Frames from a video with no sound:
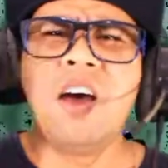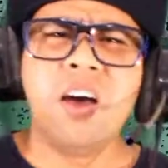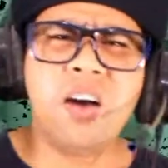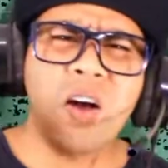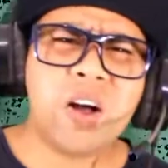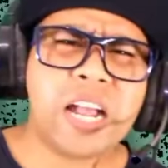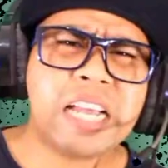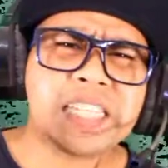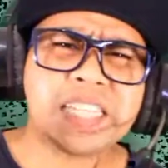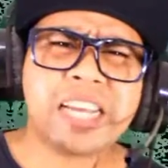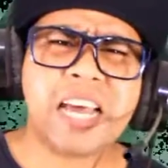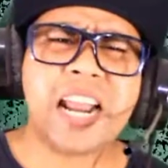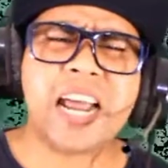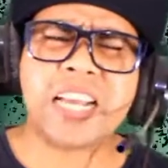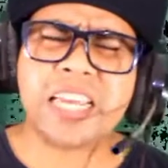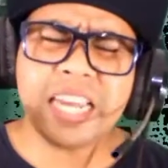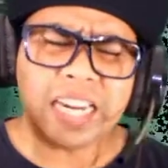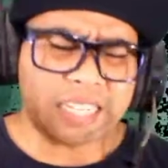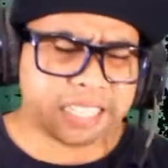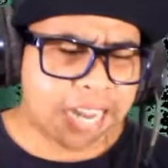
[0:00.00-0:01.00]
okay, sekarang
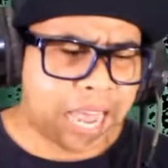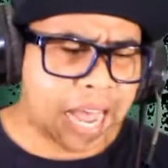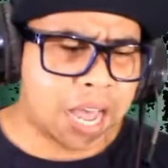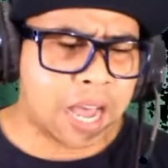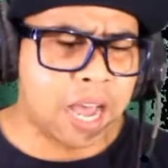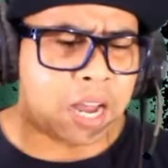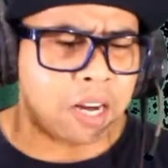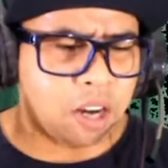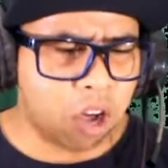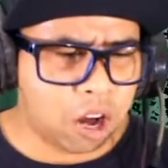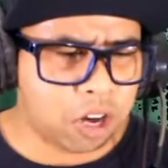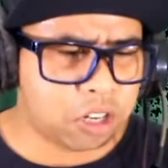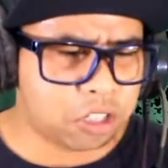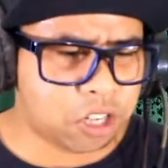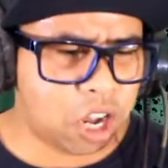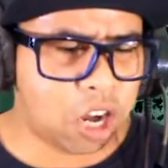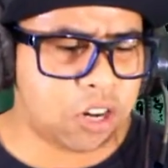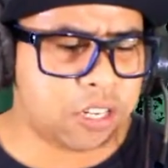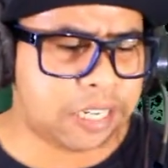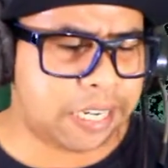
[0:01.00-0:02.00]
kita
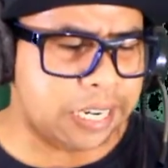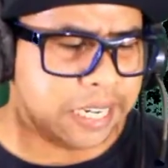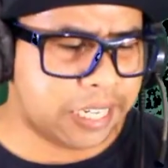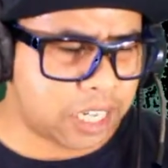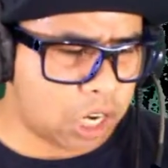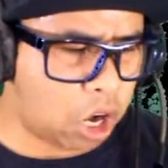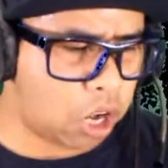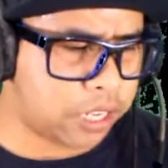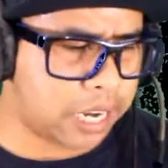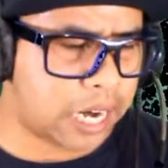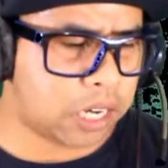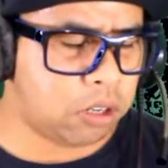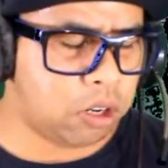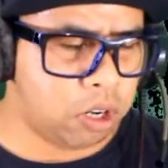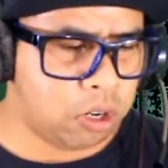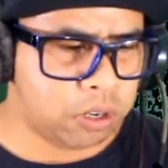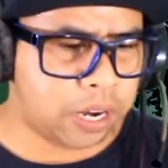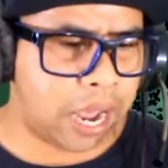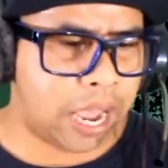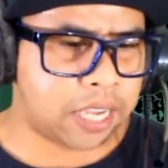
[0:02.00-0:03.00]
nonton intronya
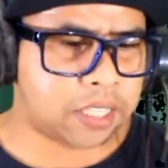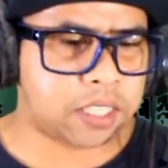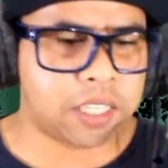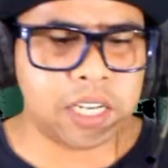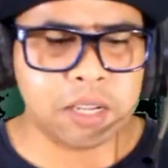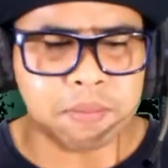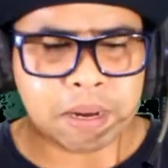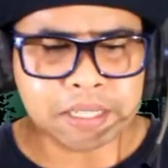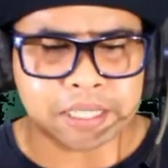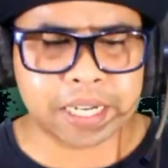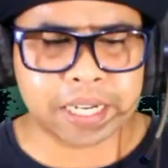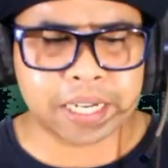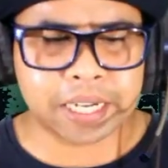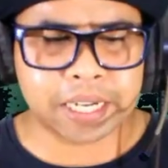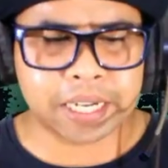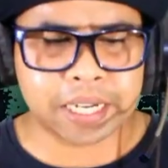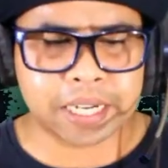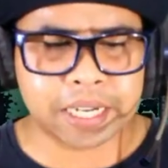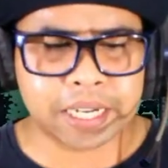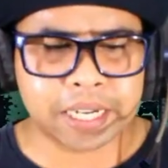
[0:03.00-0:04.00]
dulu guys ini masih
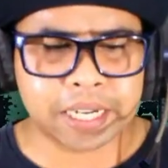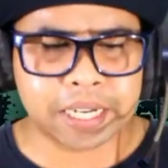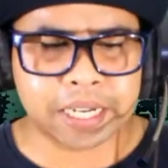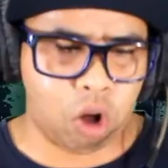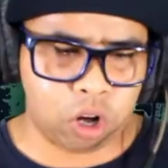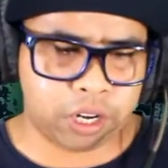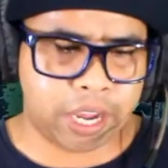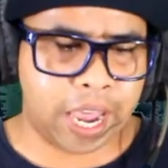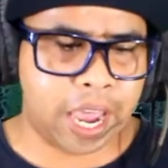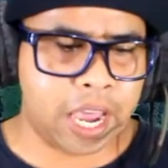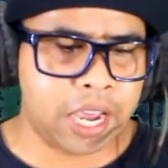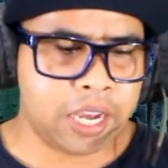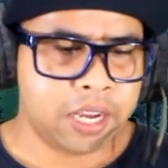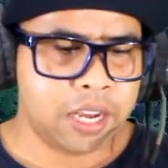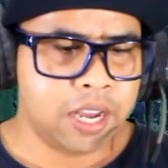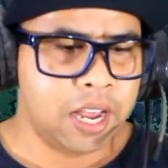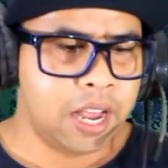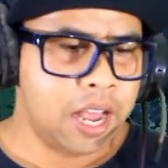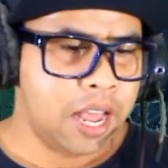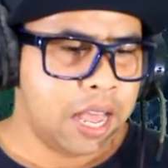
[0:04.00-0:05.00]
gelap guys oke okay.
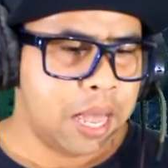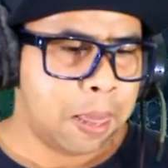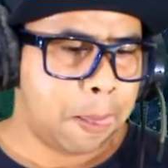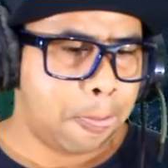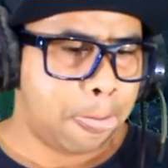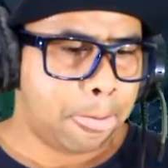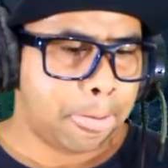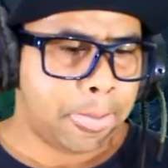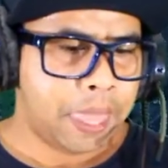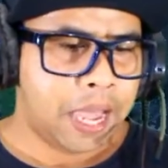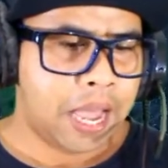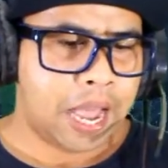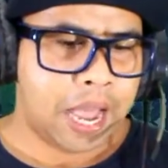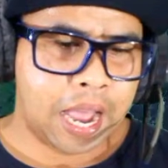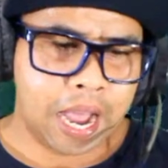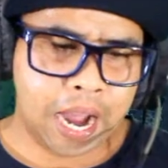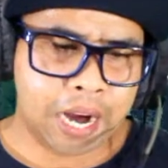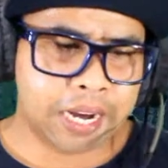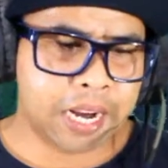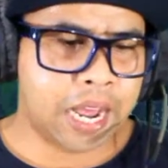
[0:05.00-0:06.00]

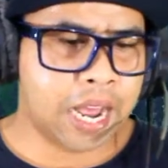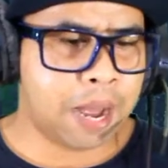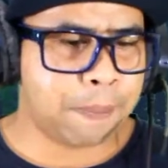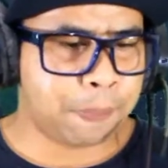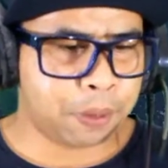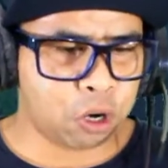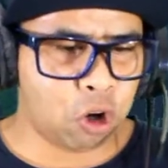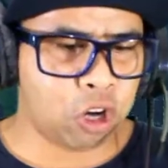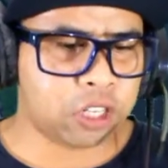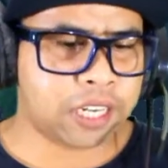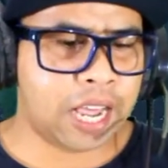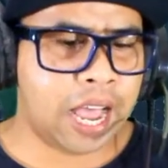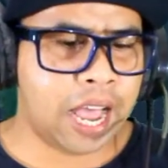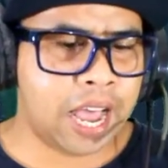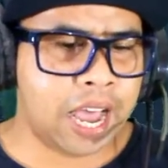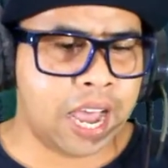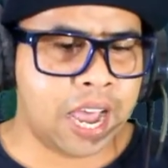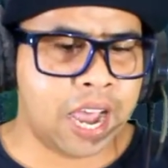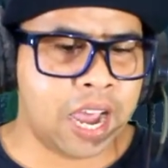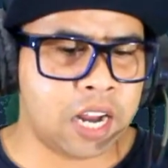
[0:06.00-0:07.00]
ada
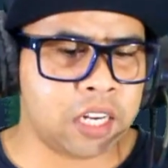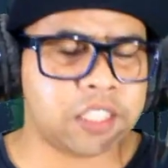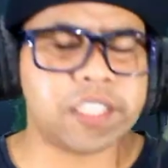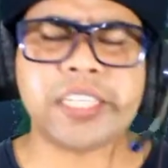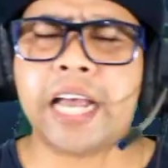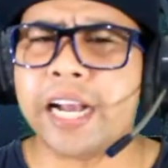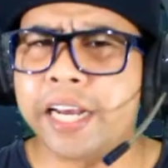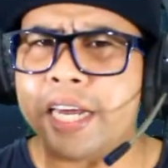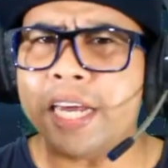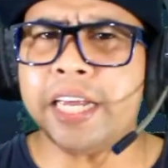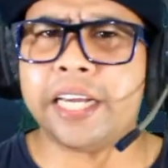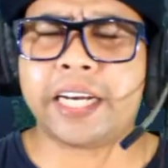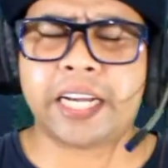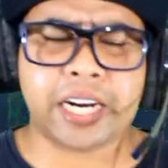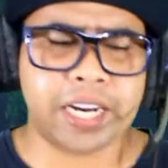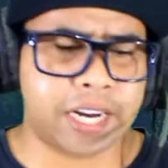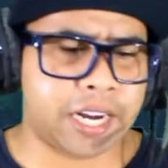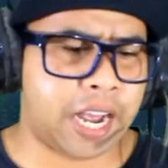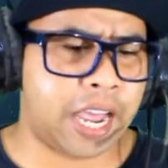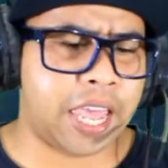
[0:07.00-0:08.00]
perkotaan canggih
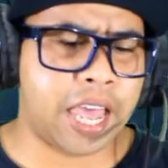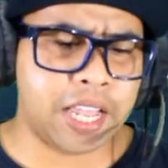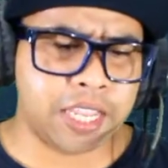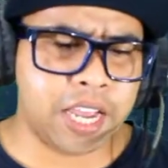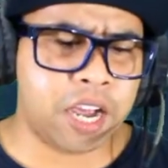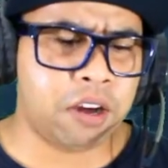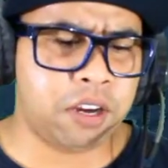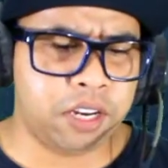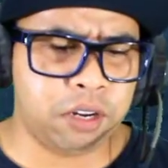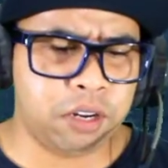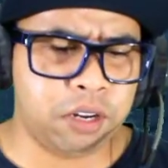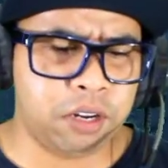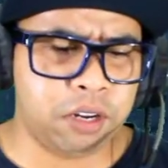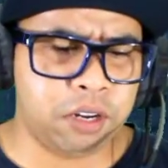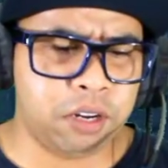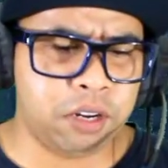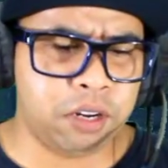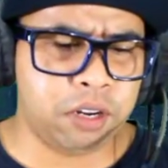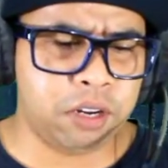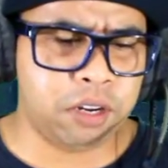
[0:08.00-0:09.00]
kayaknya ini udah
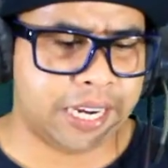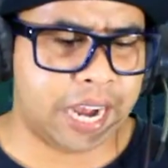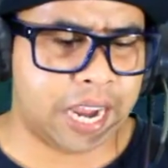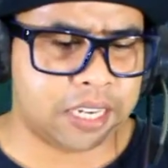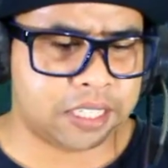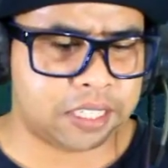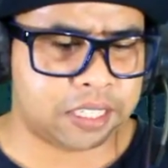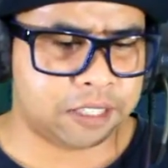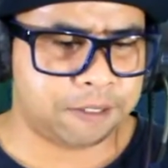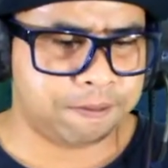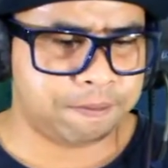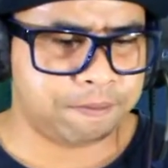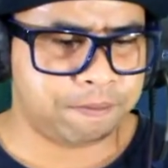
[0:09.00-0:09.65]
canggih guys